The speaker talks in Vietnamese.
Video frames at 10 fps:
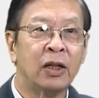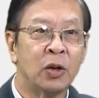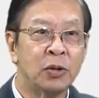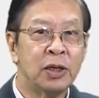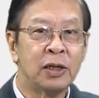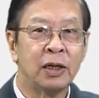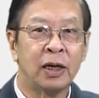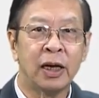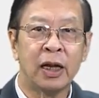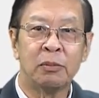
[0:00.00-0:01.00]
tổ chức
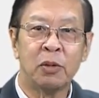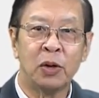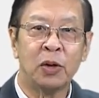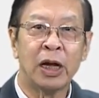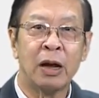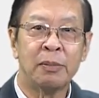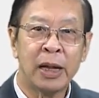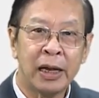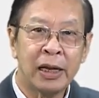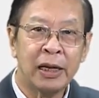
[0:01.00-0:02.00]
thực hiện buổi hội thảo hôm nay